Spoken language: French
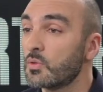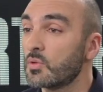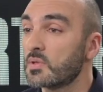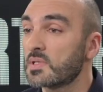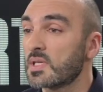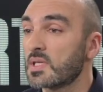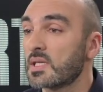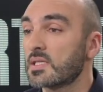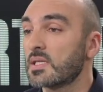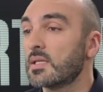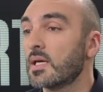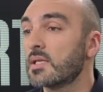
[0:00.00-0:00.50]
deux.
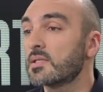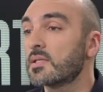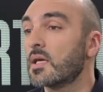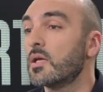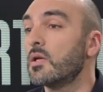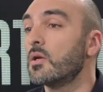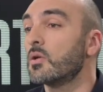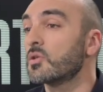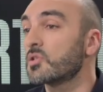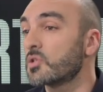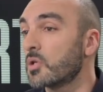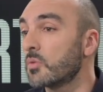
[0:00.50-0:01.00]
ça s'adresse
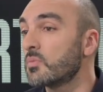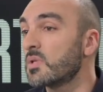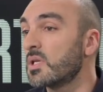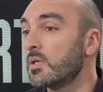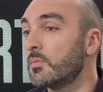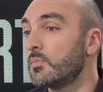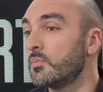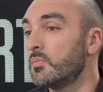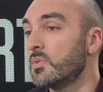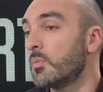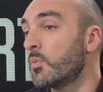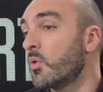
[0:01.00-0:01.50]
à l'ensemble
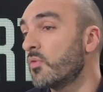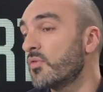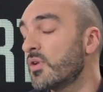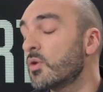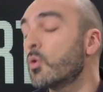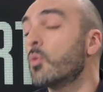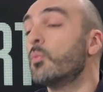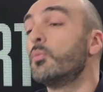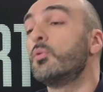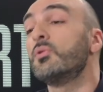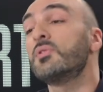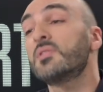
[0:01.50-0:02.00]
des,
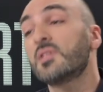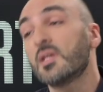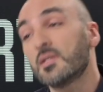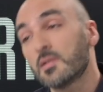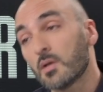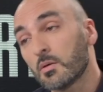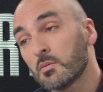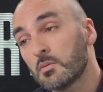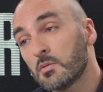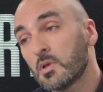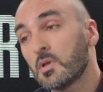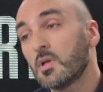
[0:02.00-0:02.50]
profils qui ont plus de
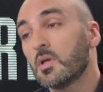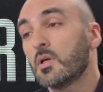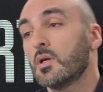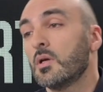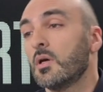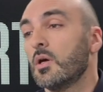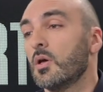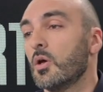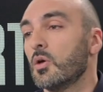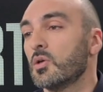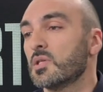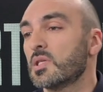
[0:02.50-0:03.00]
16 ans.
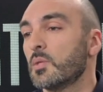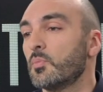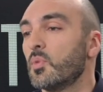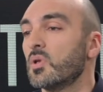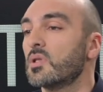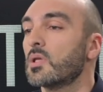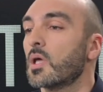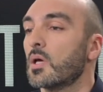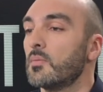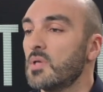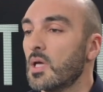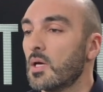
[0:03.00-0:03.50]
Euh, mhm. Ça peut
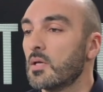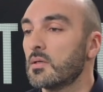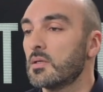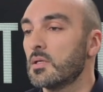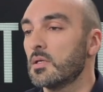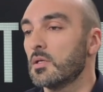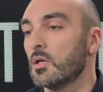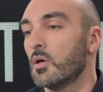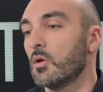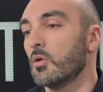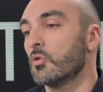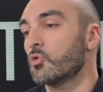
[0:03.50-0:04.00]
être très bien
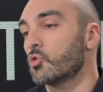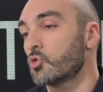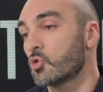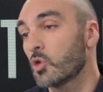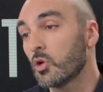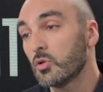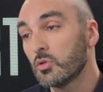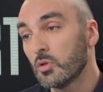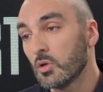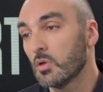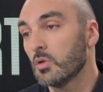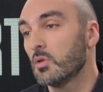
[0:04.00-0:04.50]
des
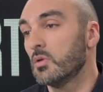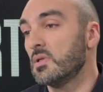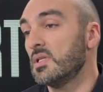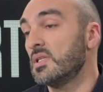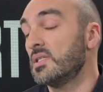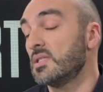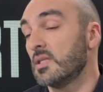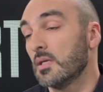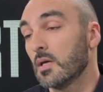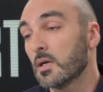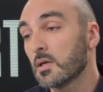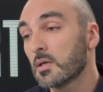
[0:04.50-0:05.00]
jeunes
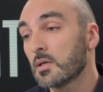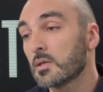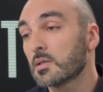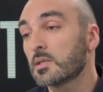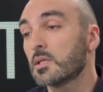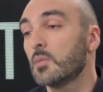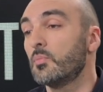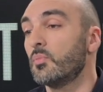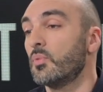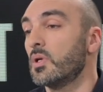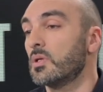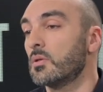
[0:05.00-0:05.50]
lycéens,
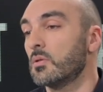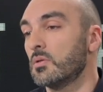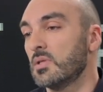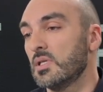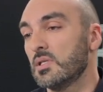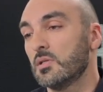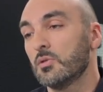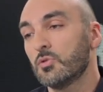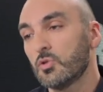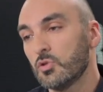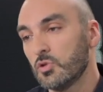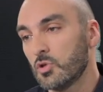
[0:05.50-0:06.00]
ça peut être
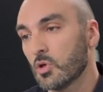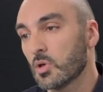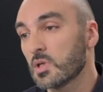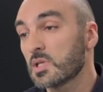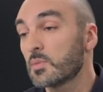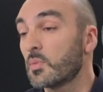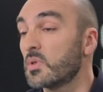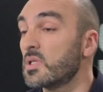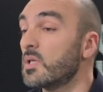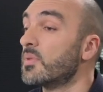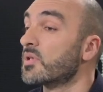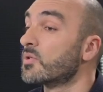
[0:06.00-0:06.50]
des étudiants,
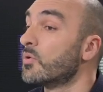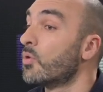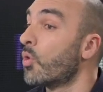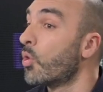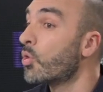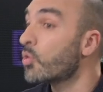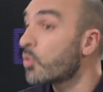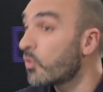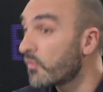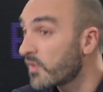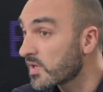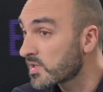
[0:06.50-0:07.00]
ça peut être des personnes en
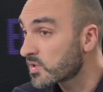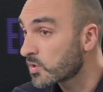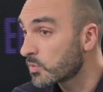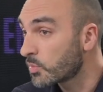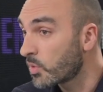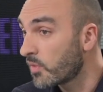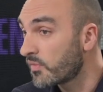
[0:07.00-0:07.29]
reconversion